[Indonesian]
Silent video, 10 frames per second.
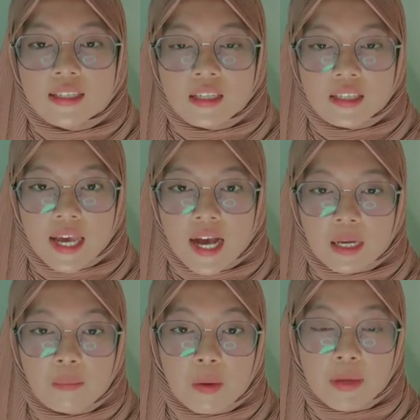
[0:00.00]
Di sini saya
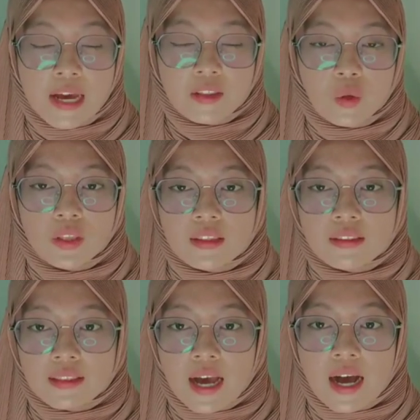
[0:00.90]
akan berpidato
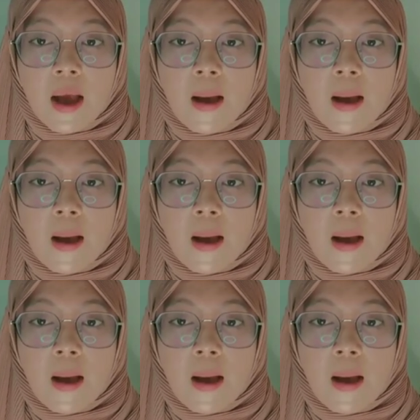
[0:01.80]
tentang